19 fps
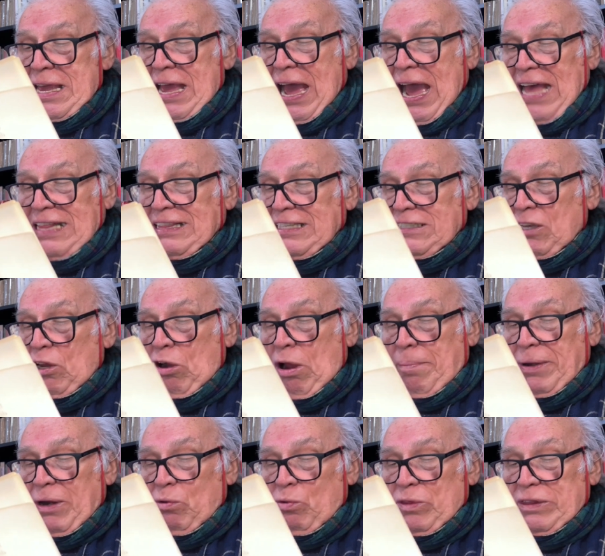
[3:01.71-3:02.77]
Antes se lo ha
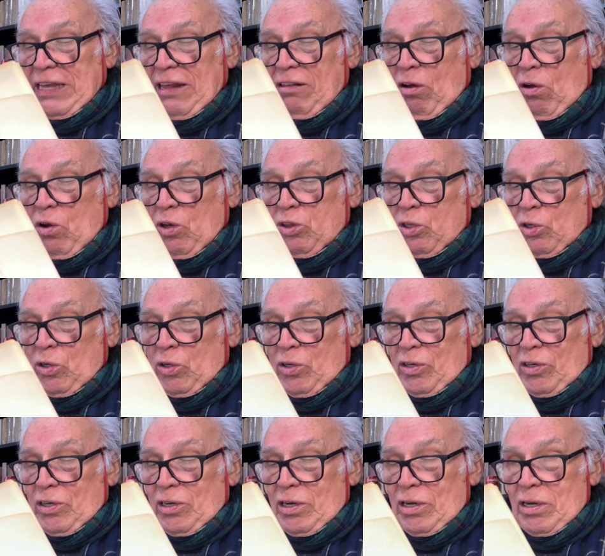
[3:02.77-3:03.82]
preguntado a
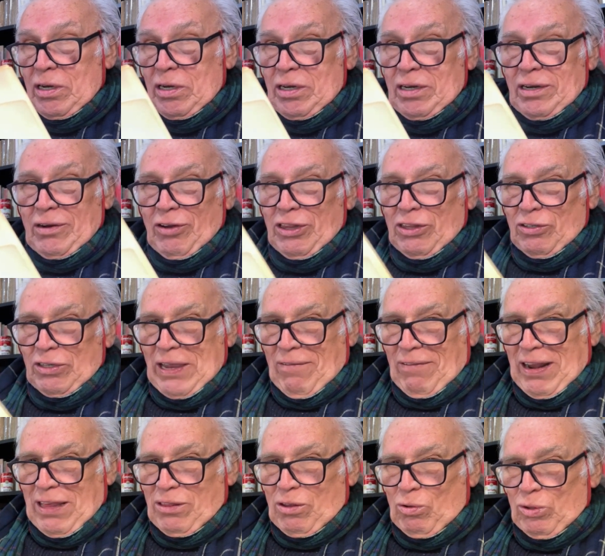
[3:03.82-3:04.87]
otro. No estoy
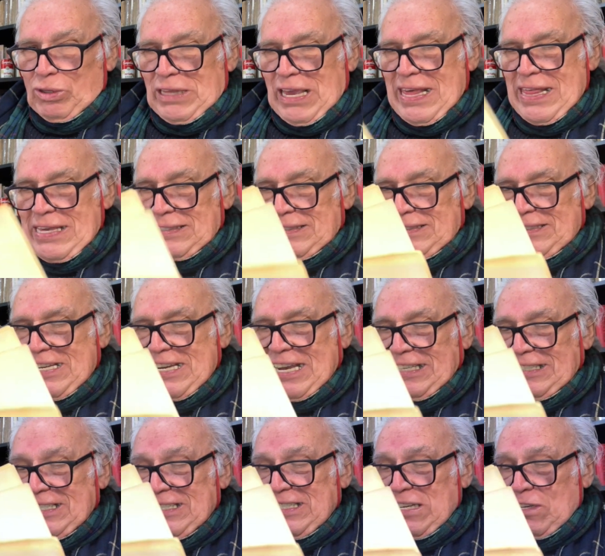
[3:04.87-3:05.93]
hablando de ustedes,
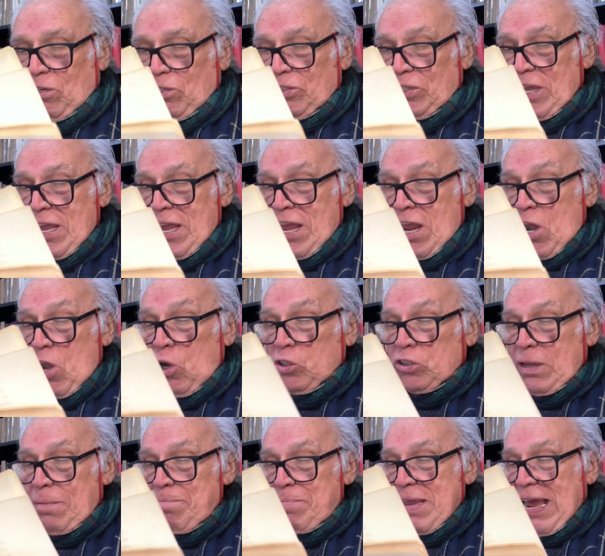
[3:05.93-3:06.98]
chicas y chicos.
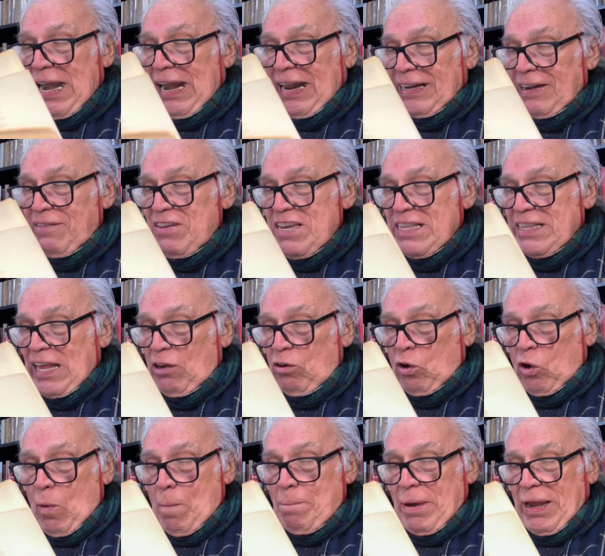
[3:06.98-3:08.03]
Los envía a las revistas, los
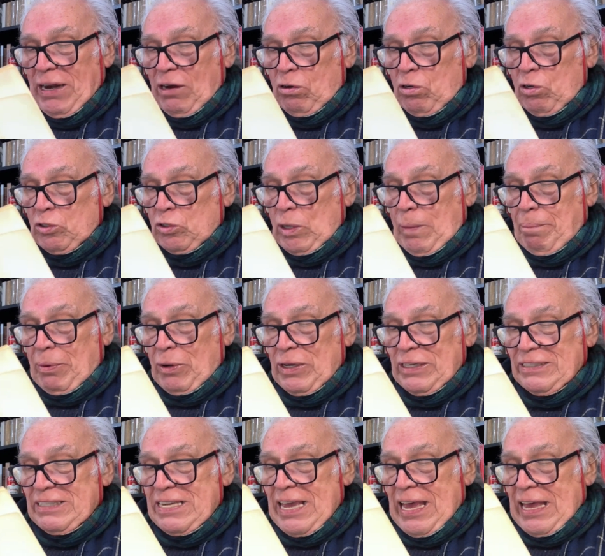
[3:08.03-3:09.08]
compara con otras
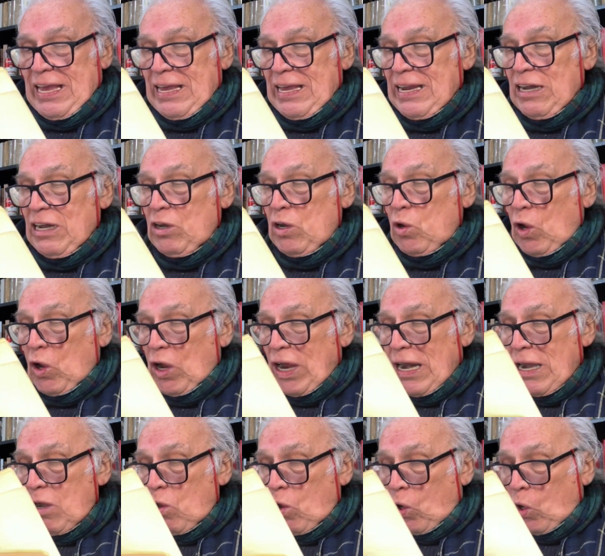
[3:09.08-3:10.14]
poesías, los,
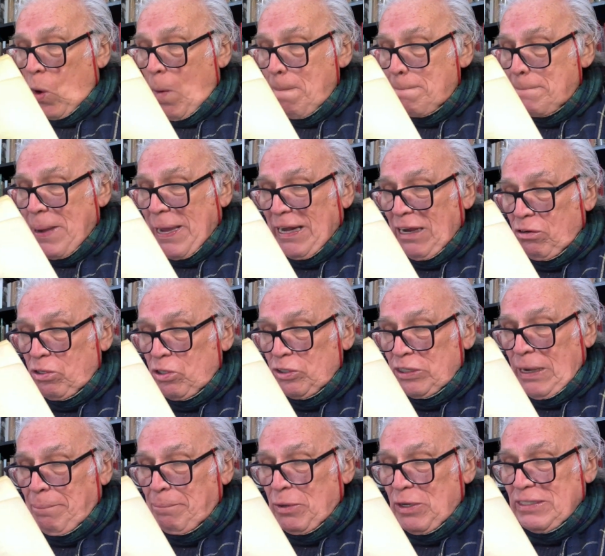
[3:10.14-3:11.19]
los compara con
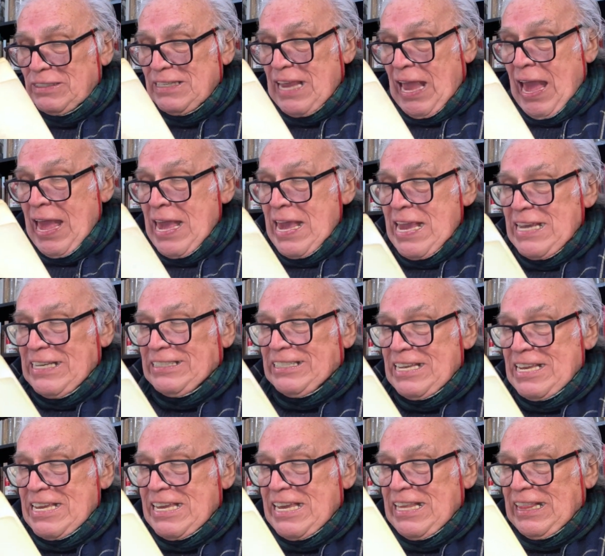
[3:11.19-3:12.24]
otras poesías y se
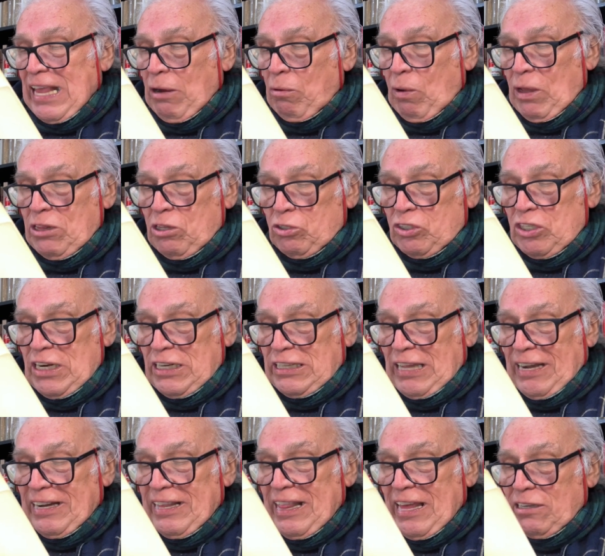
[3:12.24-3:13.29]
inquieta cuando
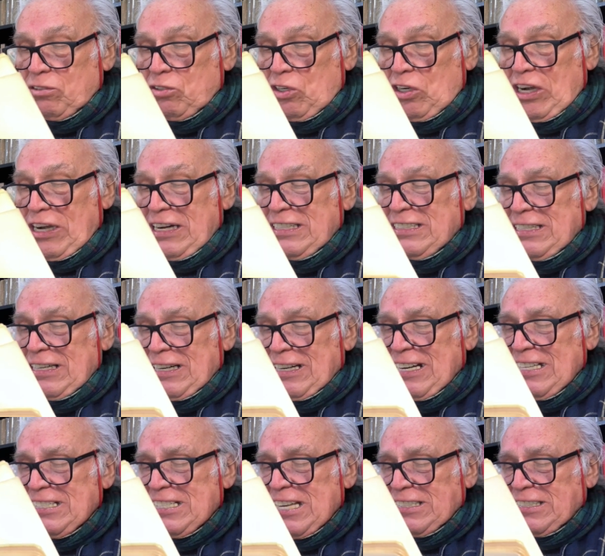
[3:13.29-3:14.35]
ciertas redacciones
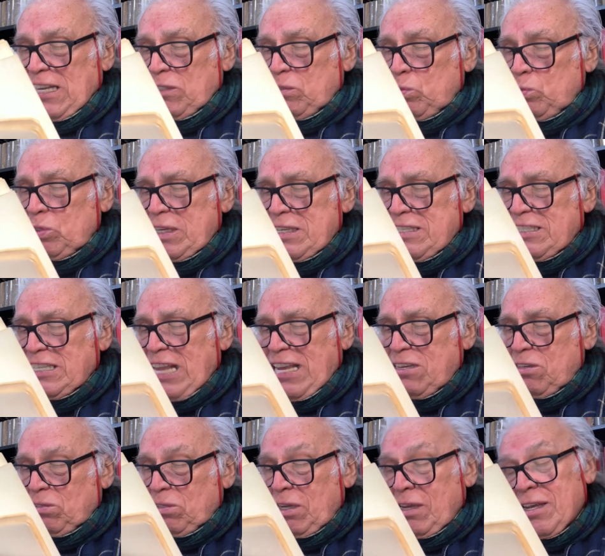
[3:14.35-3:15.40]
rechazan sus
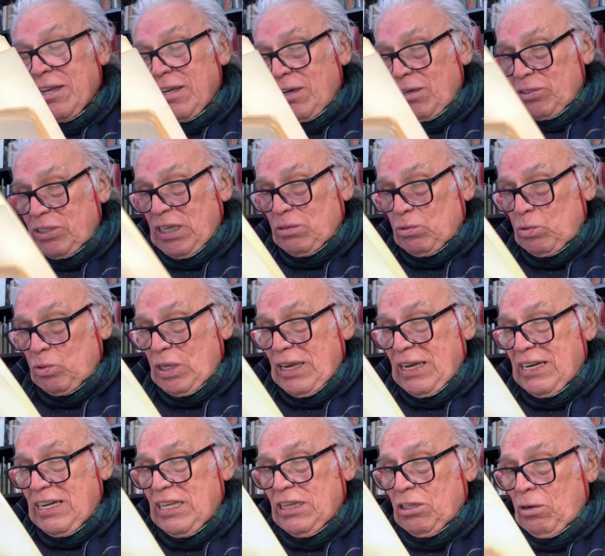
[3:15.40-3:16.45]
ensayos, o sea, sus
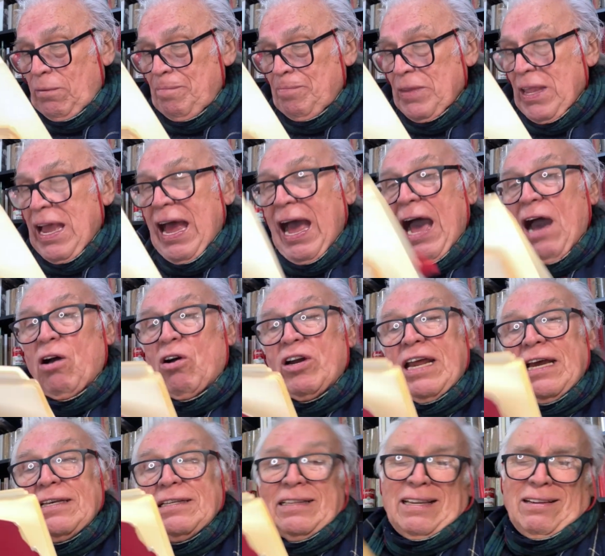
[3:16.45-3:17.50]
escritos.
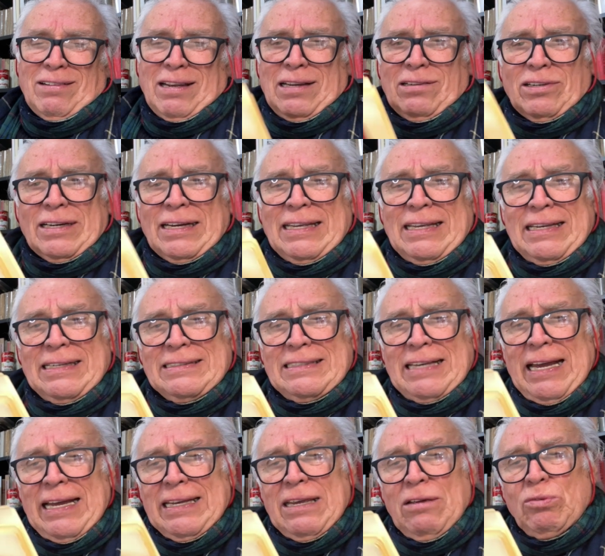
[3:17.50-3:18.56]
Ahora, que corregir,
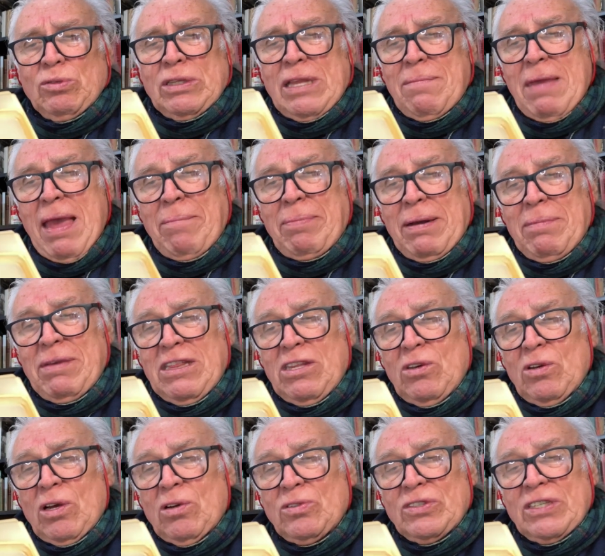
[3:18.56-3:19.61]
ya que usted me ha
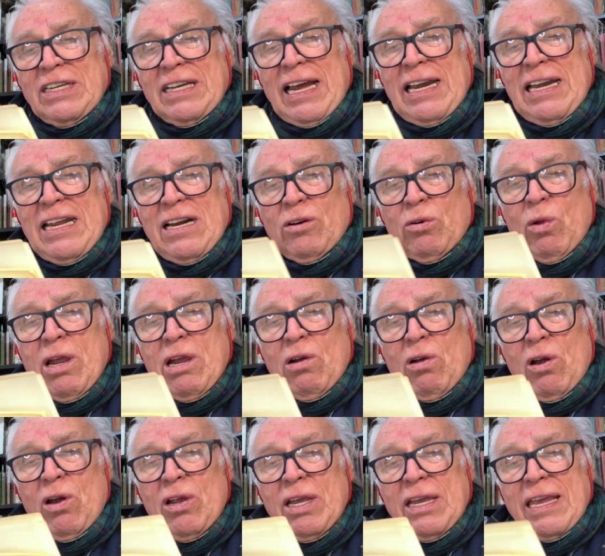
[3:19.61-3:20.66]
permitido aconsejarle,
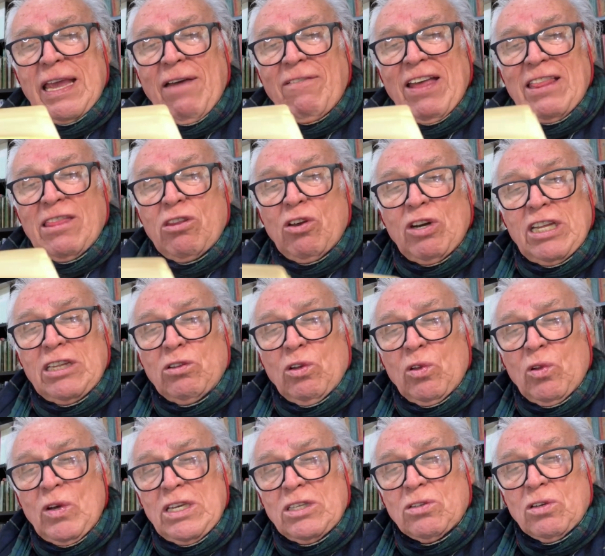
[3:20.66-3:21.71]
ruégole que abandone
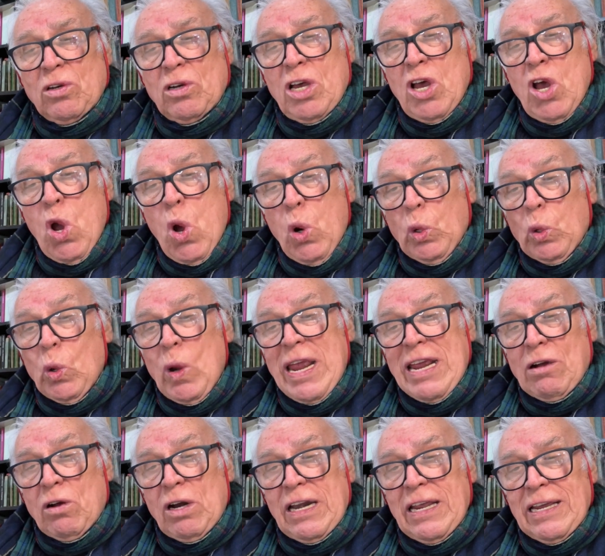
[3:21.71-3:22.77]
todo eso.
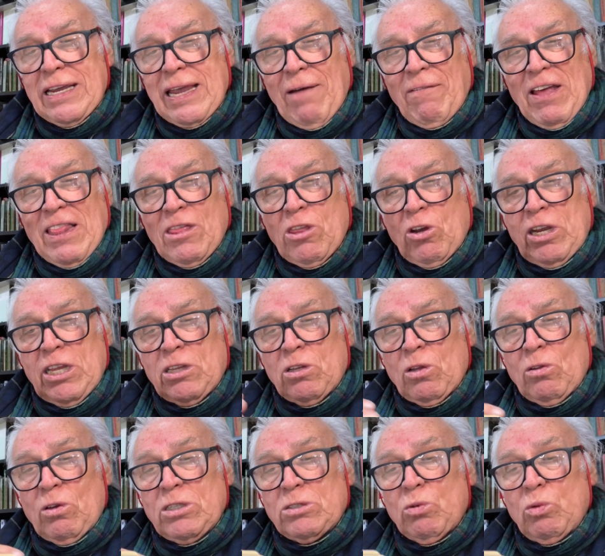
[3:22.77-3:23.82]
Ruégole que abandone
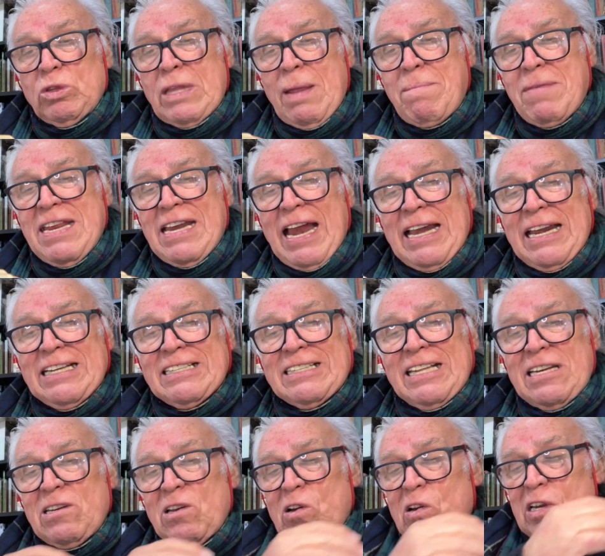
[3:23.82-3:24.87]
todo eso. Usted mira al
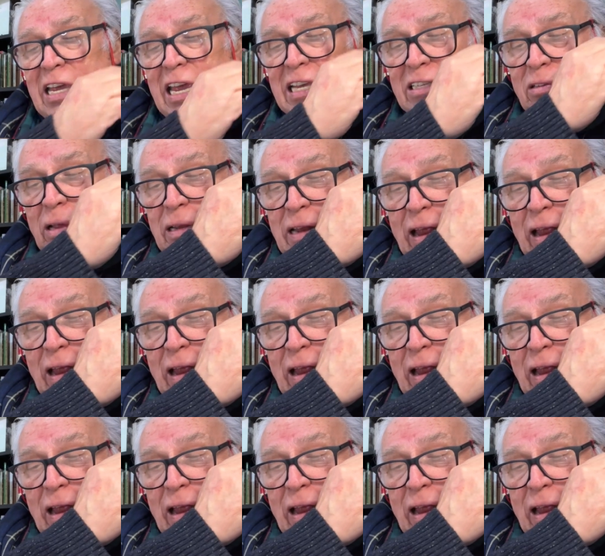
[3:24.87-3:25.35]
exterior y eso...